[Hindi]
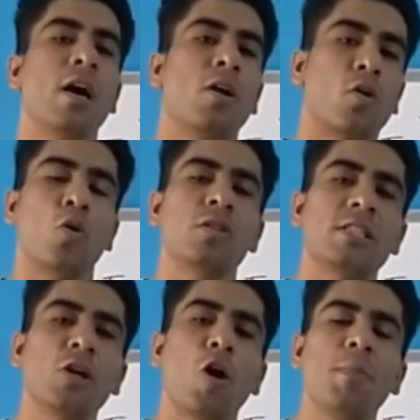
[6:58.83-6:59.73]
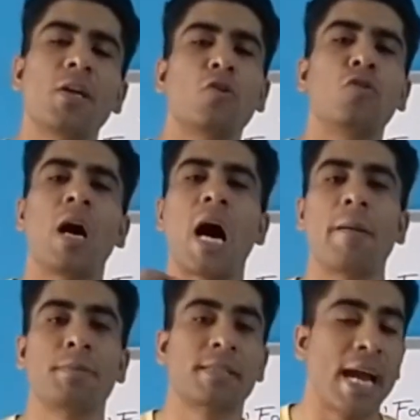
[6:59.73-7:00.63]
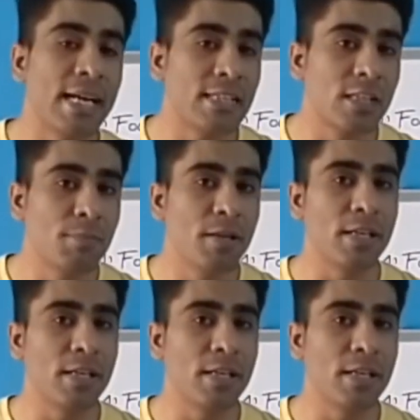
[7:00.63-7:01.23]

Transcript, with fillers: कौन सी हॉबी को आप साइड हसल में